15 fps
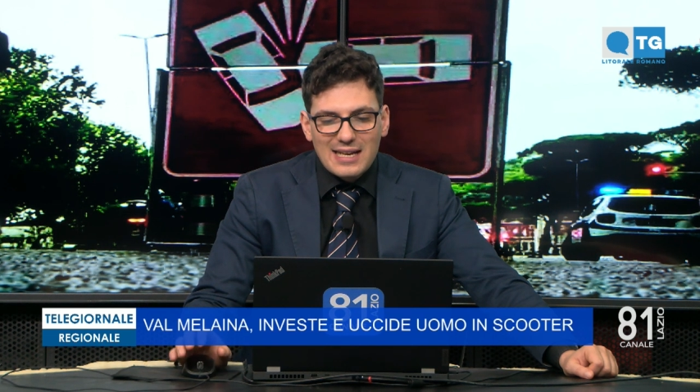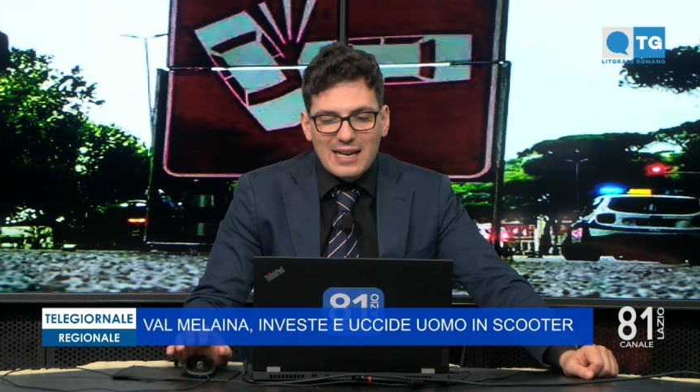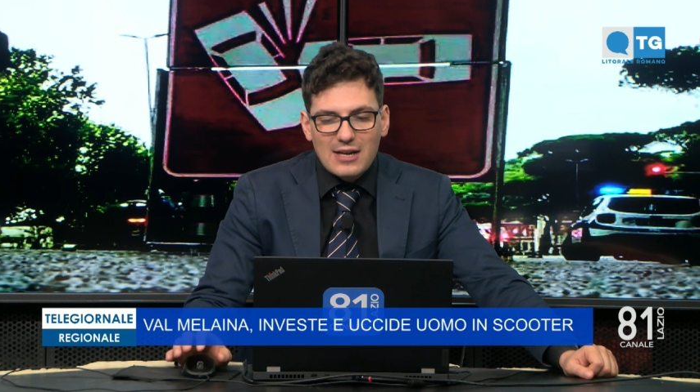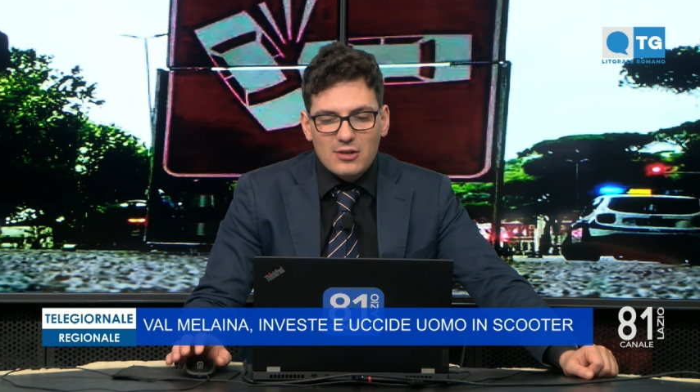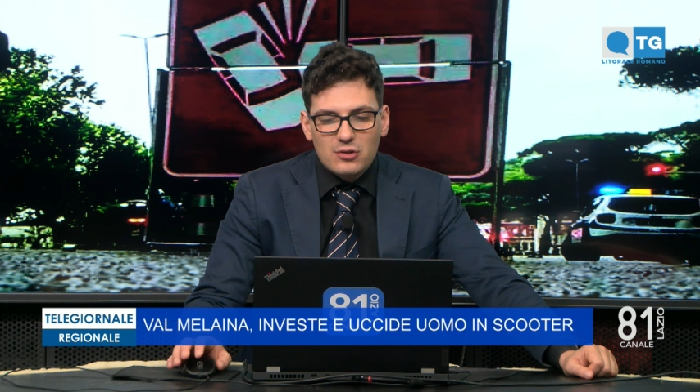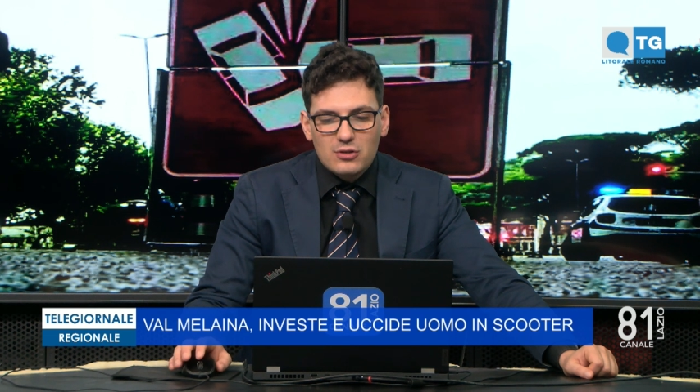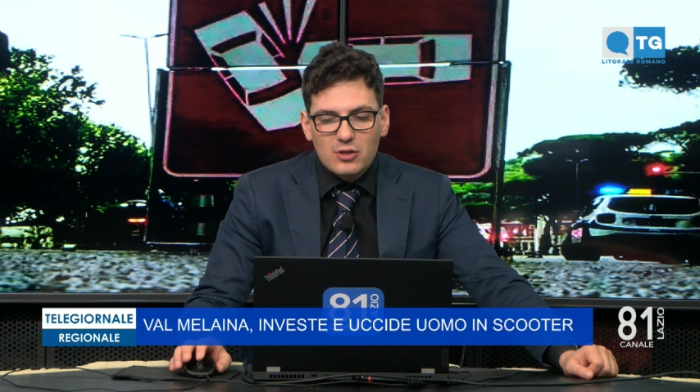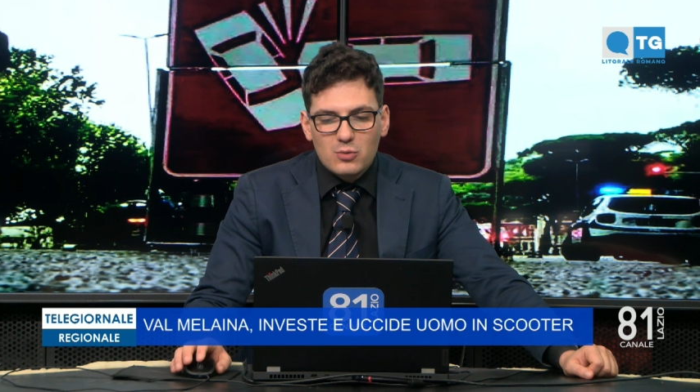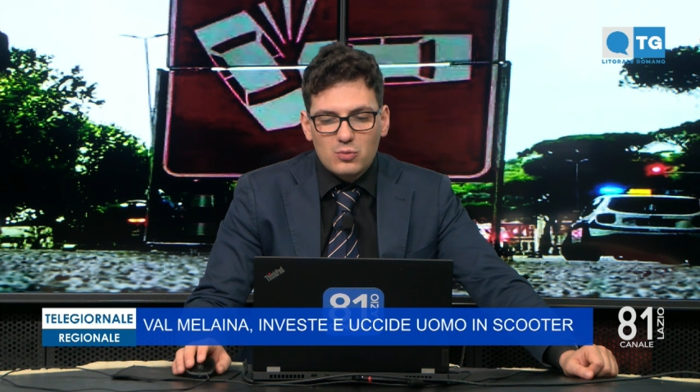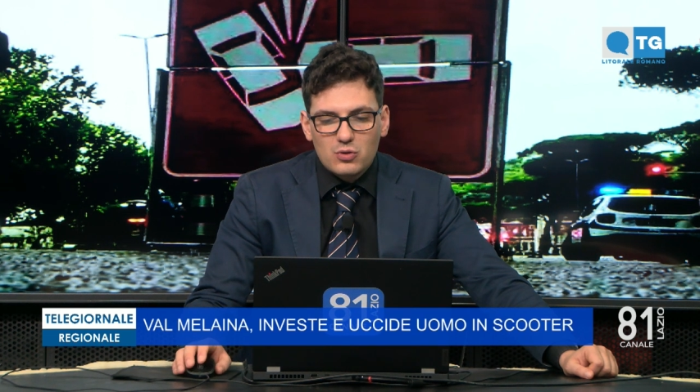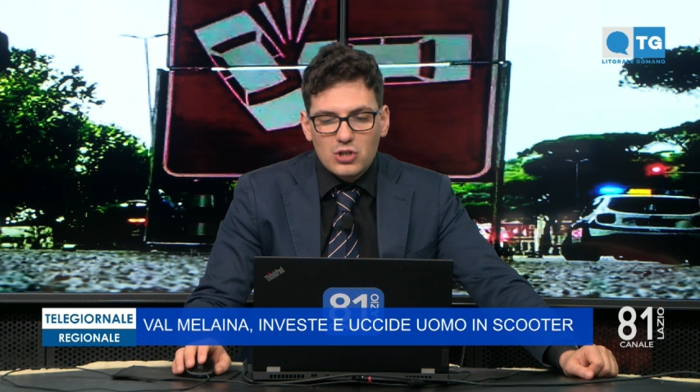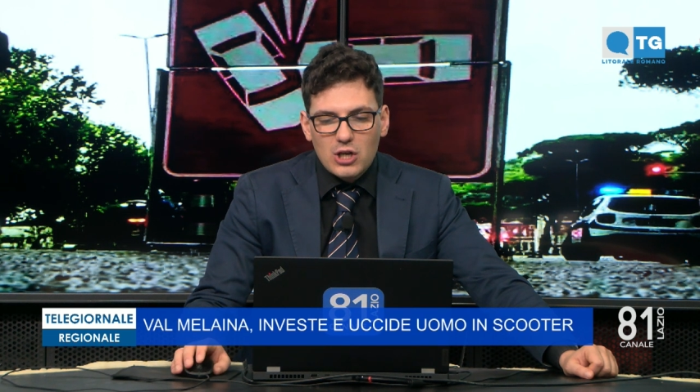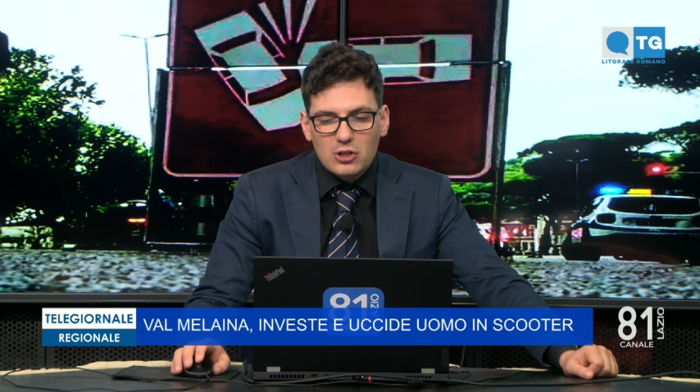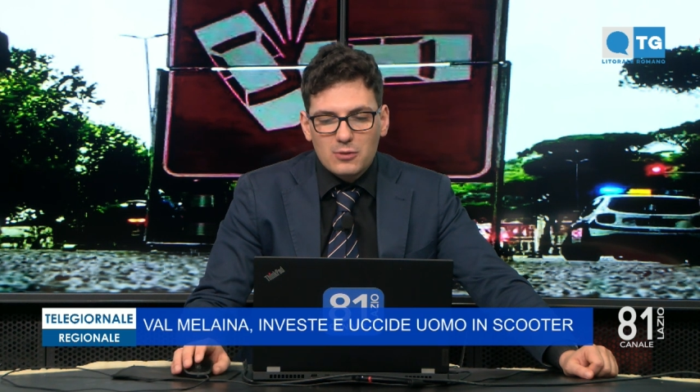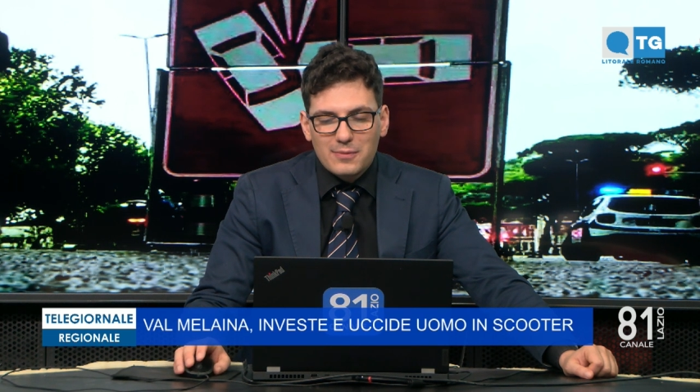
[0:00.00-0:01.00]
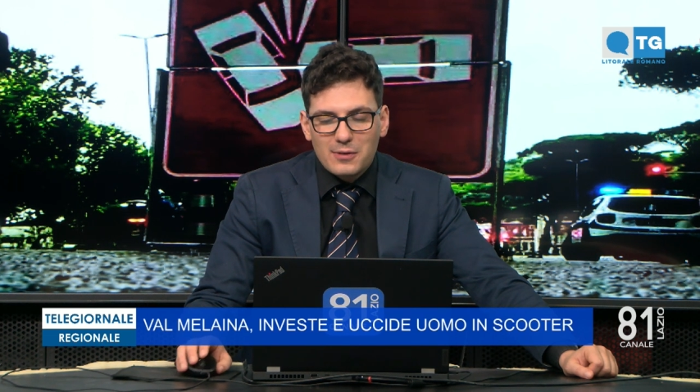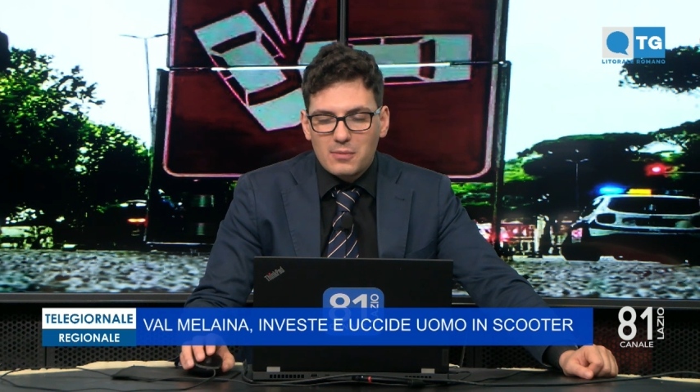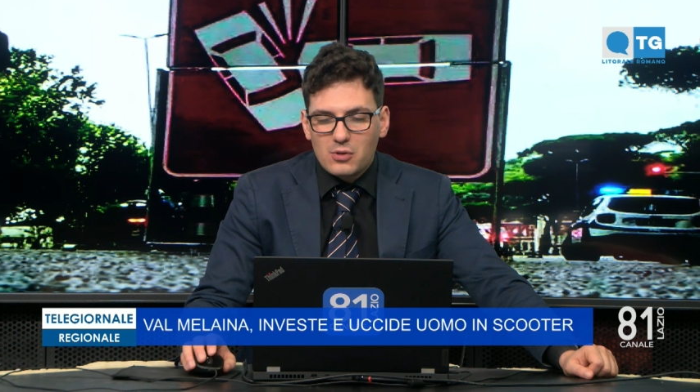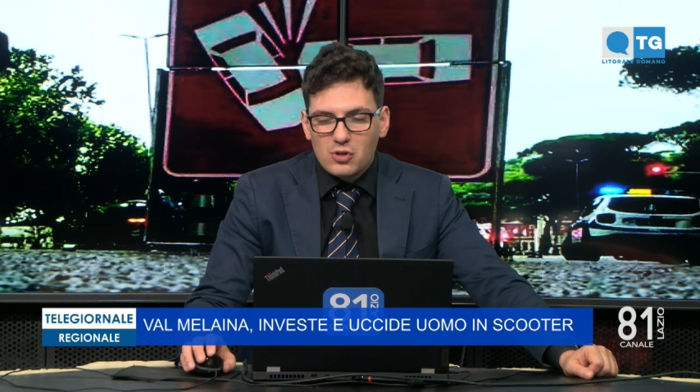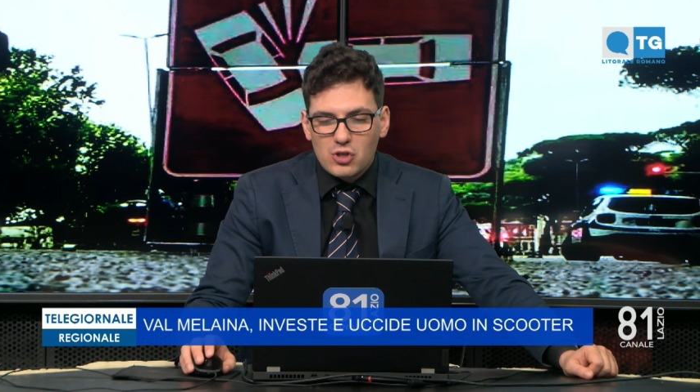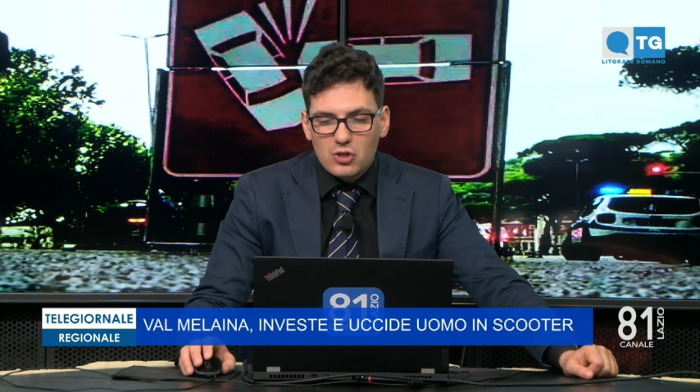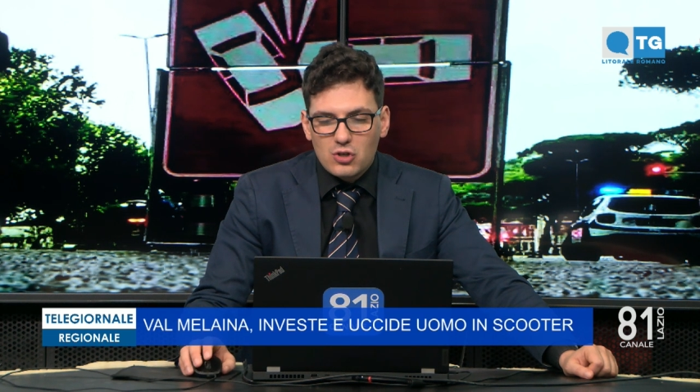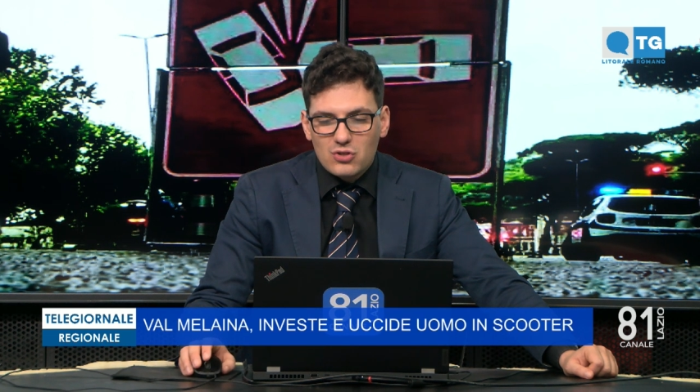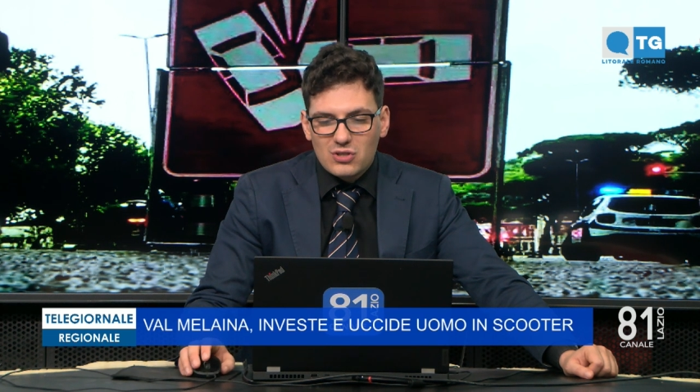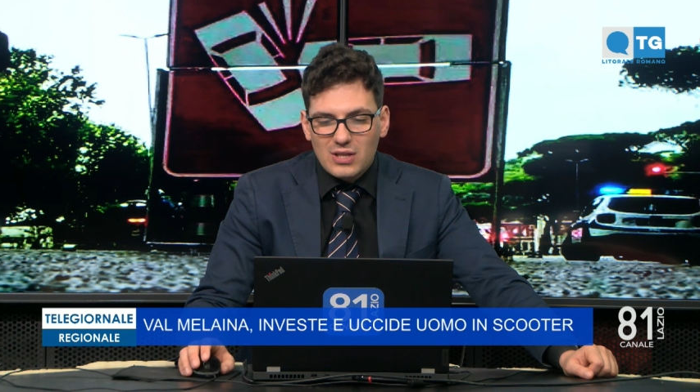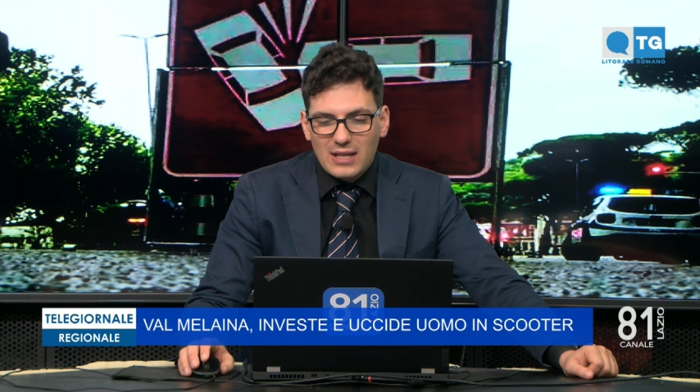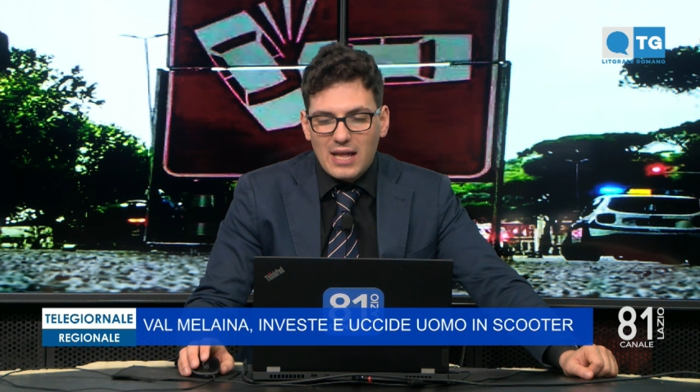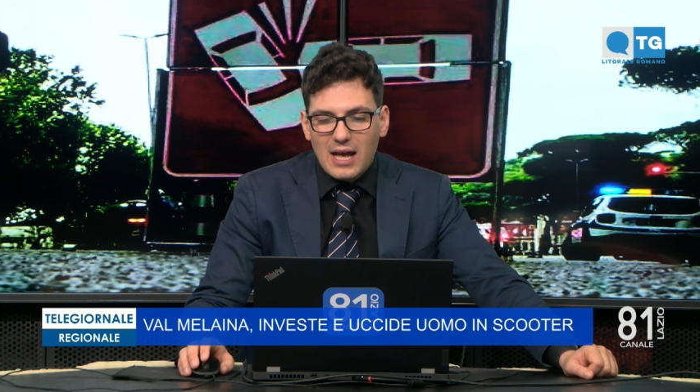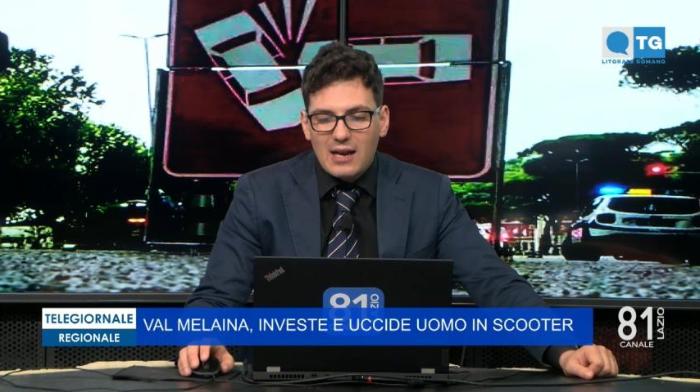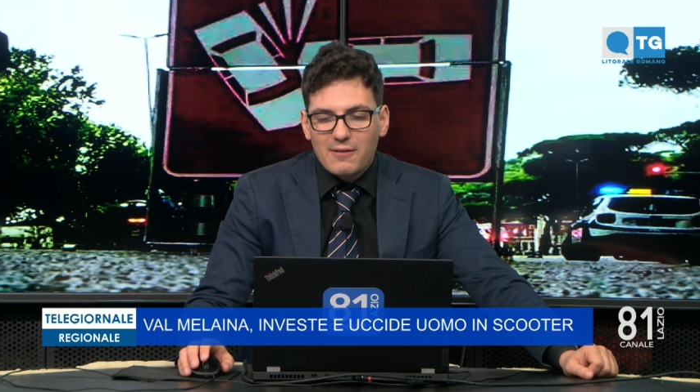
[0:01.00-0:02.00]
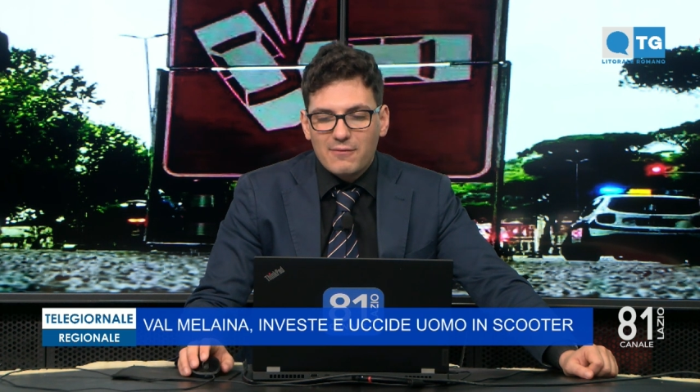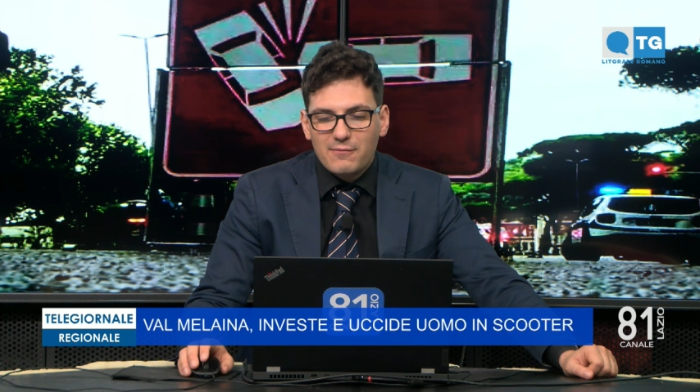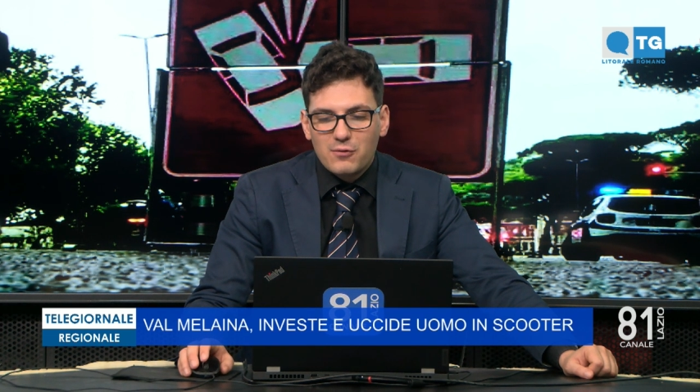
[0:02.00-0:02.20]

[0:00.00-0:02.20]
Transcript: e l'hanno denunciato per omicidio stradale,